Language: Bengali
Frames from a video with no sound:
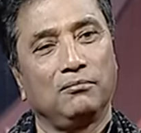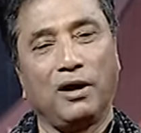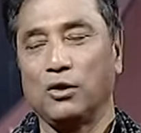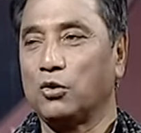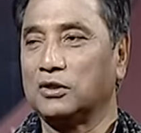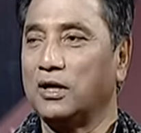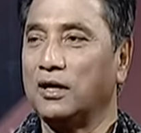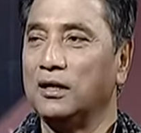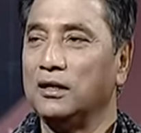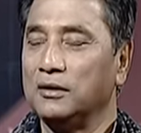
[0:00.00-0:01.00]
ভালো কথা
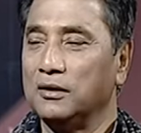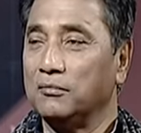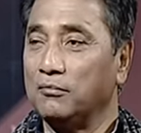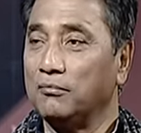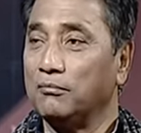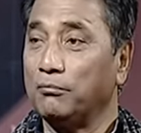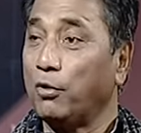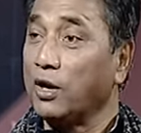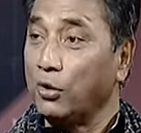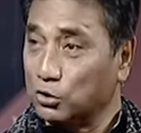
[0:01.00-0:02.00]

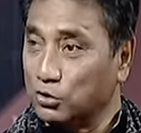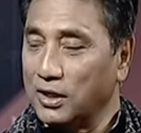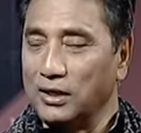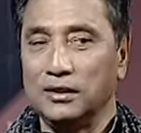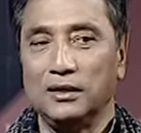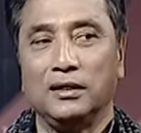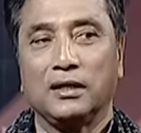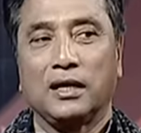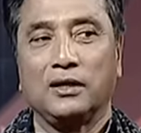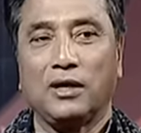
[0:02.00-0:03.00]
বলা হতো না
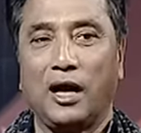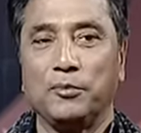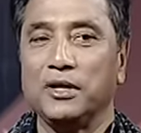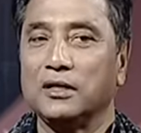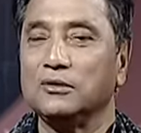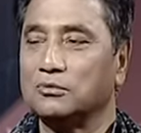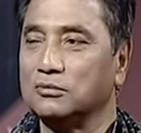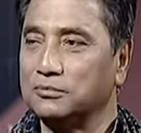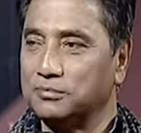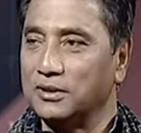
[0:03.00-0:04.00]
কিন্তু আমি কিন্তু
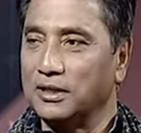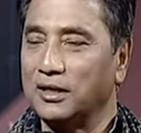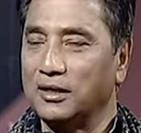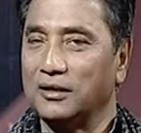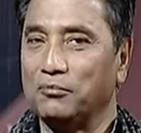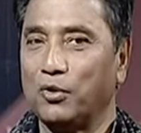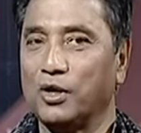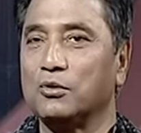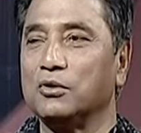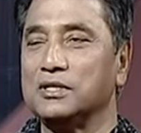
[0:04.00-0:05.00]
মনে
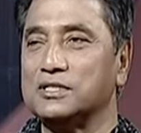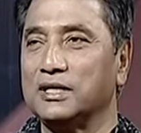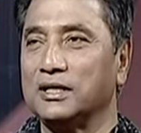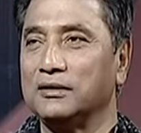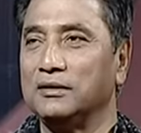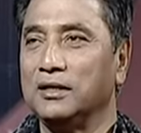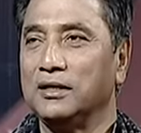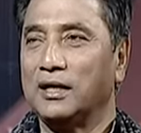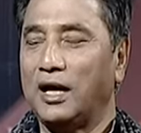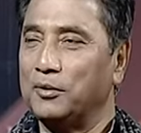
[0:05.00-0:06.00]
করি যে
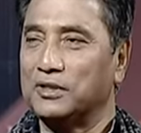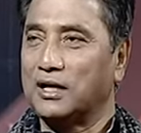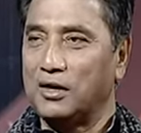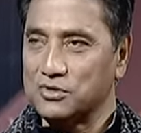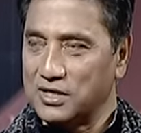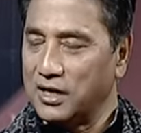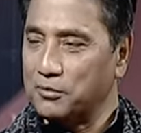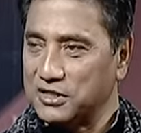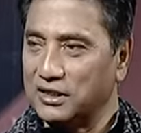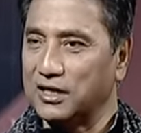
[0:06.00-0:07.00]
আমাদের কাউন্সিলর আমি
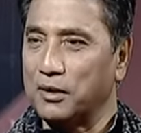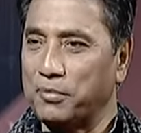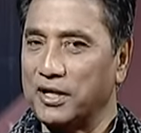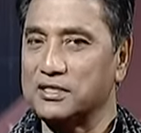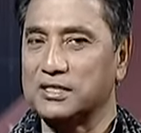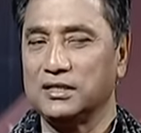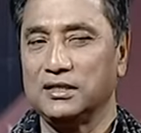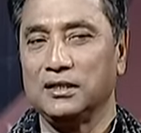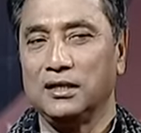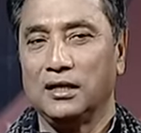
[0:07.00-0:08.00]
যাদেরকে পেয়েছি
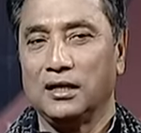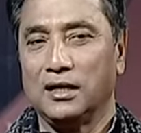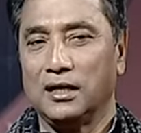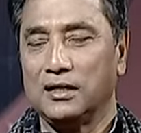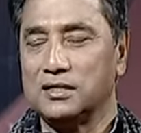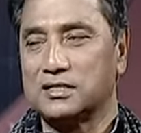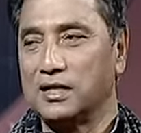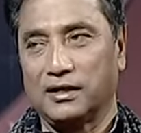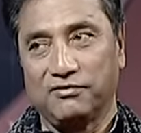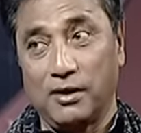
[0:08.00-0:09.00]
ইটস
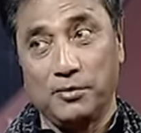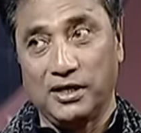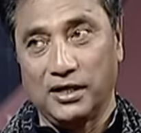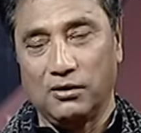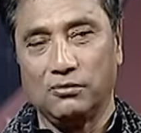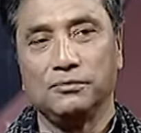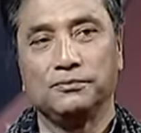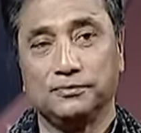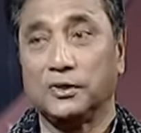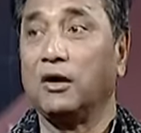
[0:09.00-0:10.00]
লাইক এ ফ্যামিলি নাও
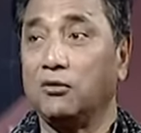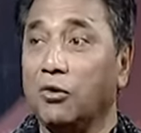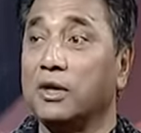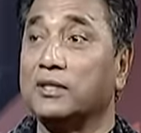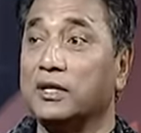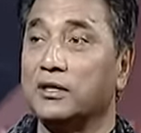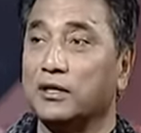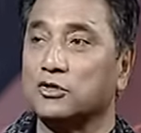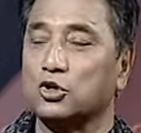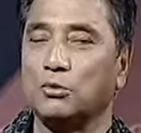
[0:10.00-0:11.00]
না অনেক দিন
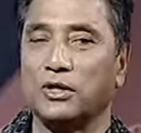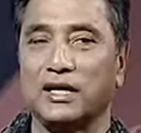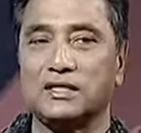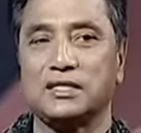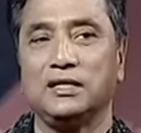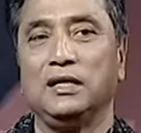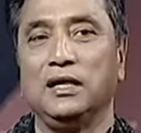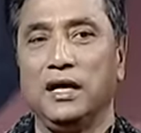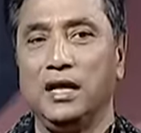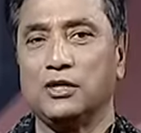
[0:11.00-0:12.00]
সময় লেগেছে
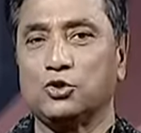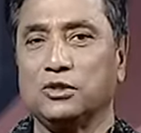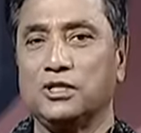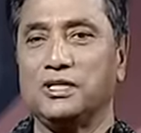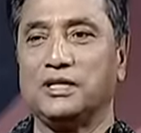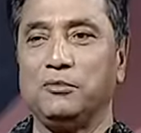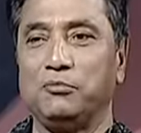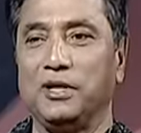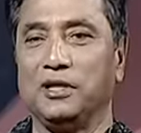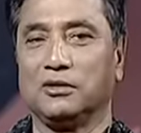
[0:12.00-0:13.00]
এটা সত্যি যে একটি
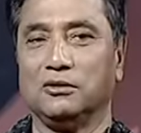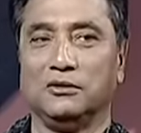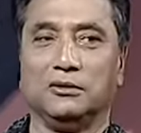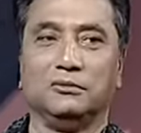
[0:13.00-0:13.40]
বিয়েতেও